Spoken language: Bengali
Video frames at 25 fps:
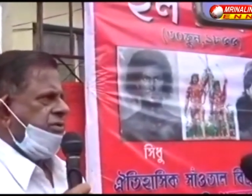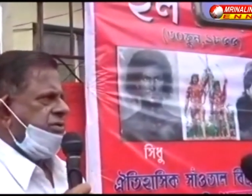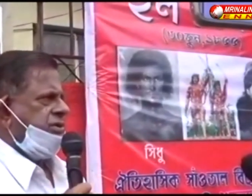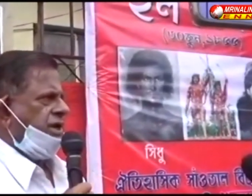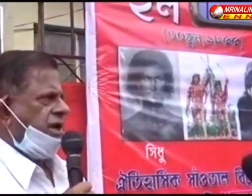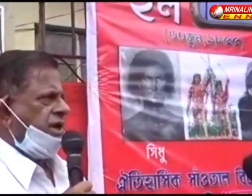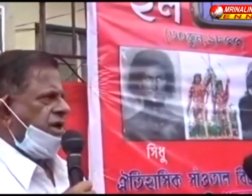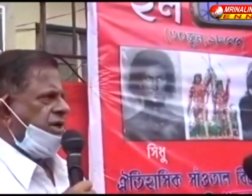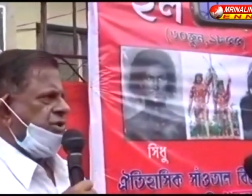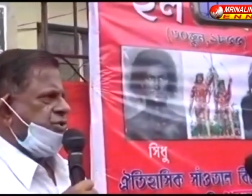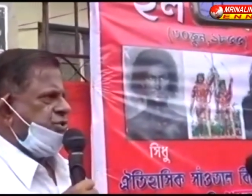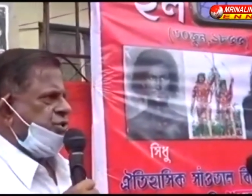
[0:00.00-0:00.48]

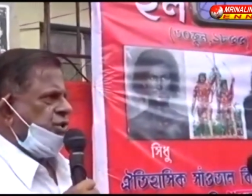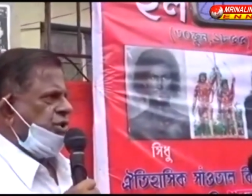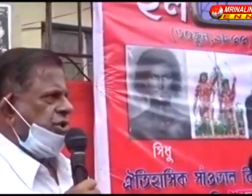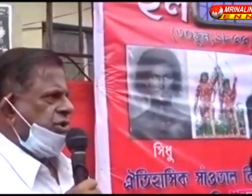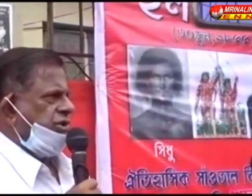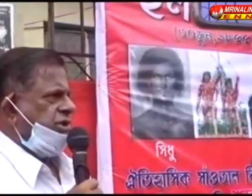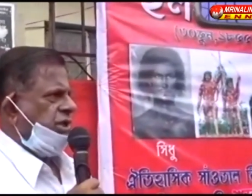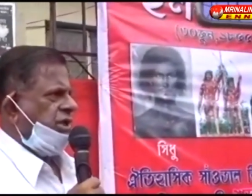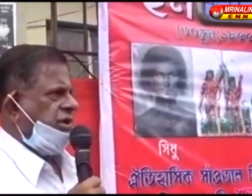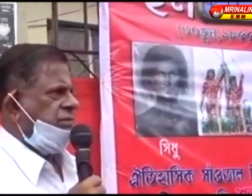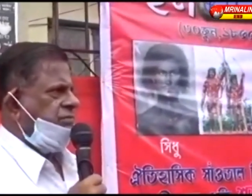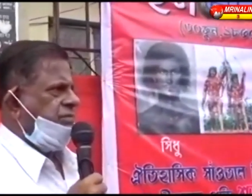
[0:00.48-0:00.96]
তারা
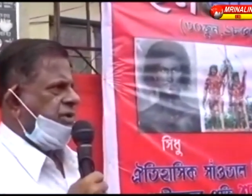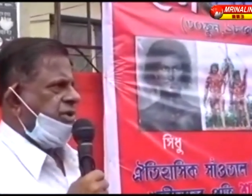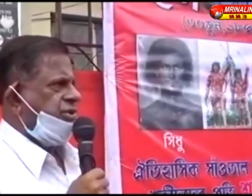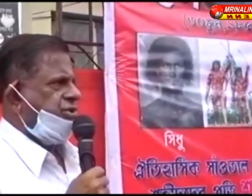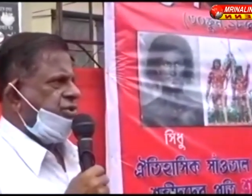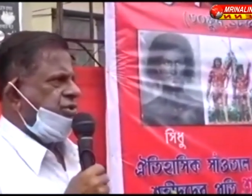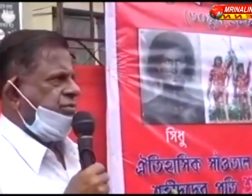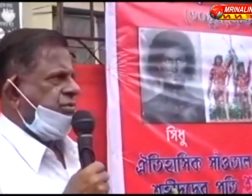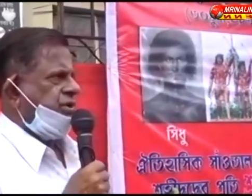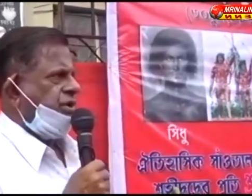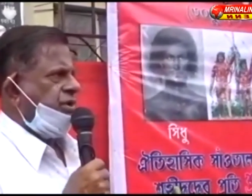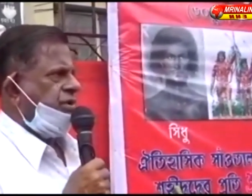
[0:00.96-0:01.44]
শহীদের
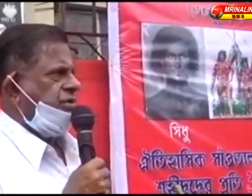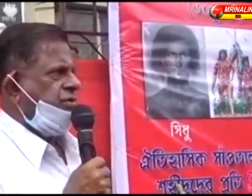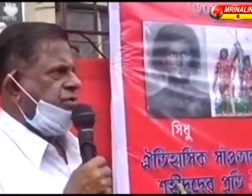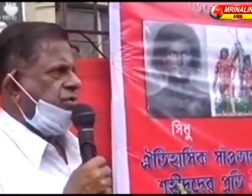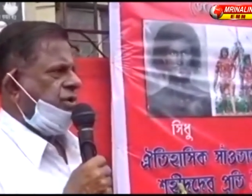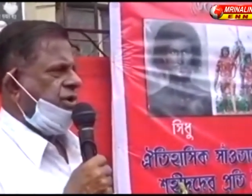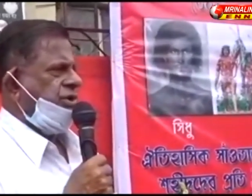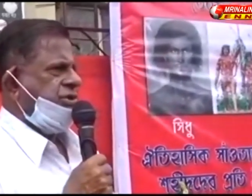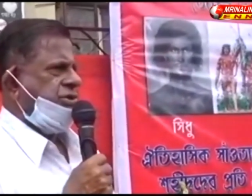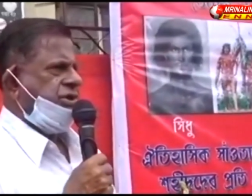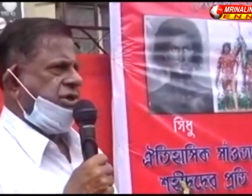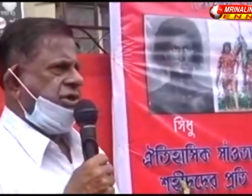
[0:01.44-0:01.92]
মৃত্যুবরণ
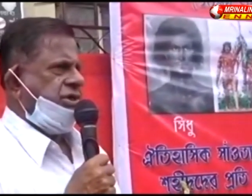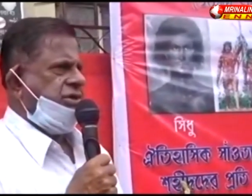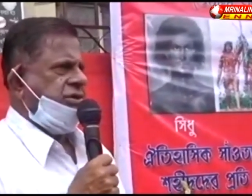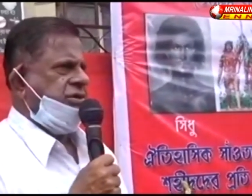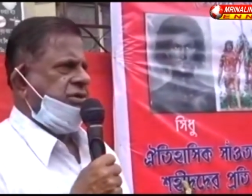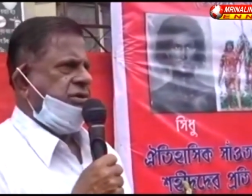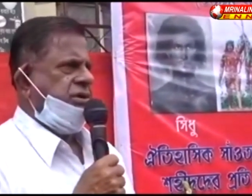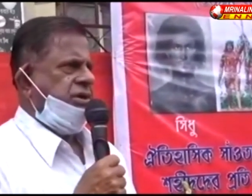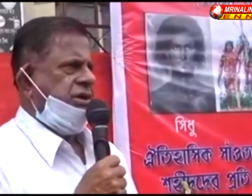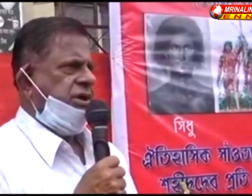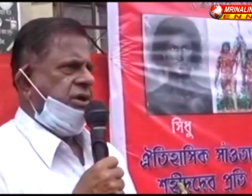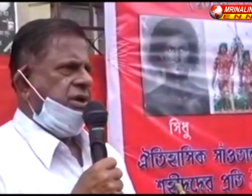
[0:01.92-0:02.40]
করেছেন
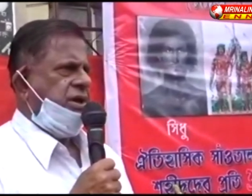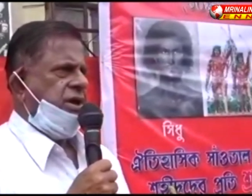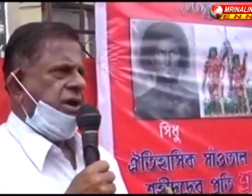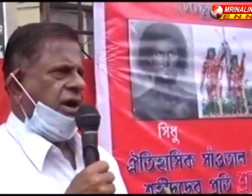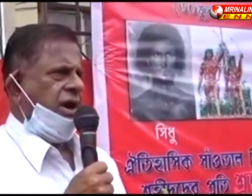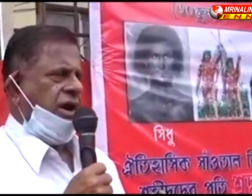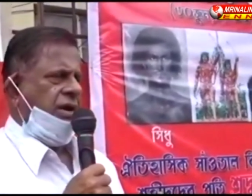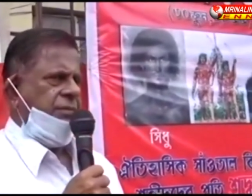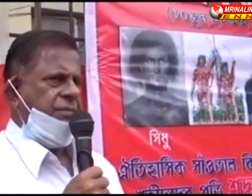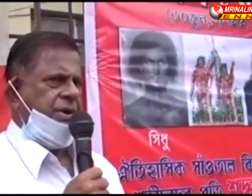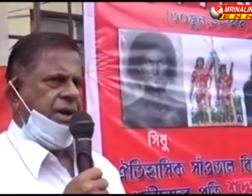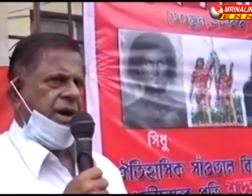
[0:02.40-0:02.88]

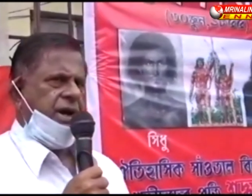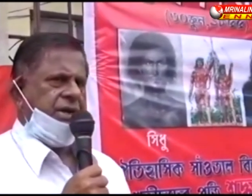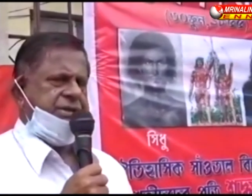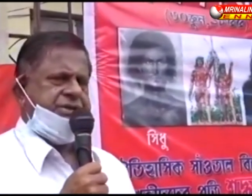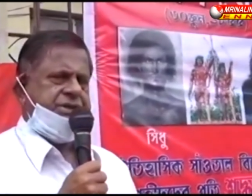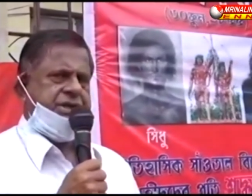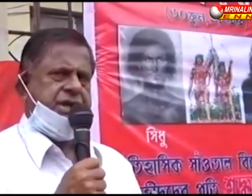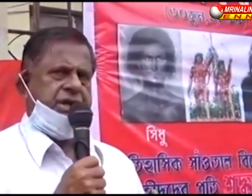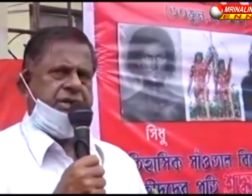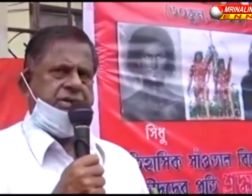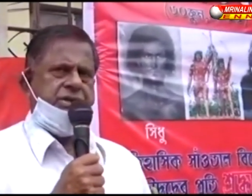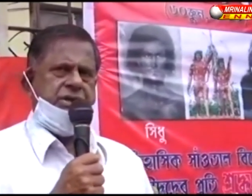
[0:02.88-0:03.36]
আমরা
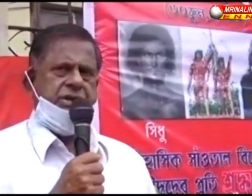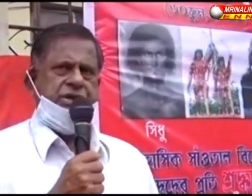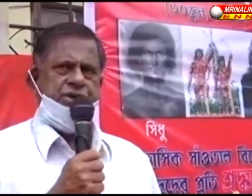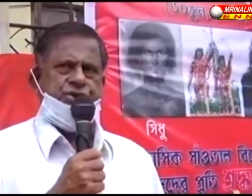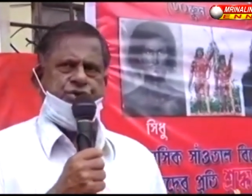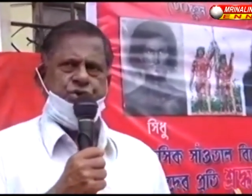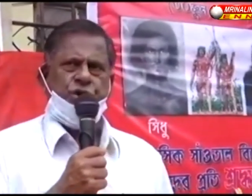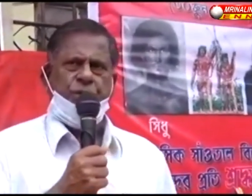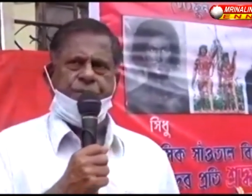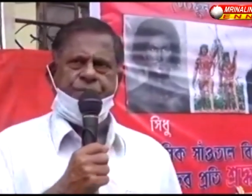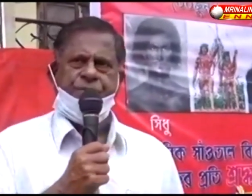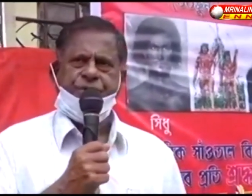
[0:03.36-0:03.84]
আজকের দিনে
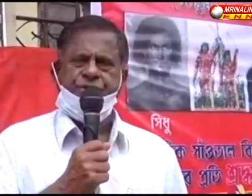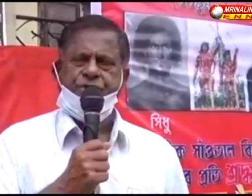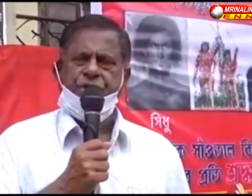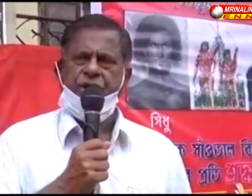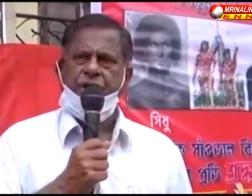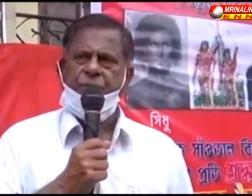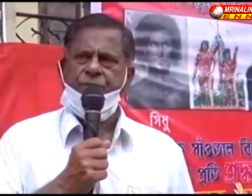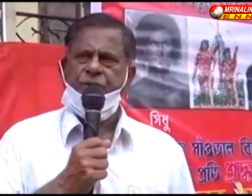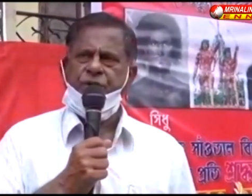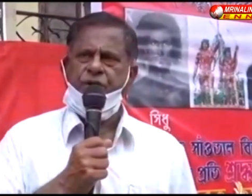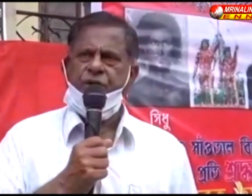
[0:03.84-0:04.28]
শপথ নেব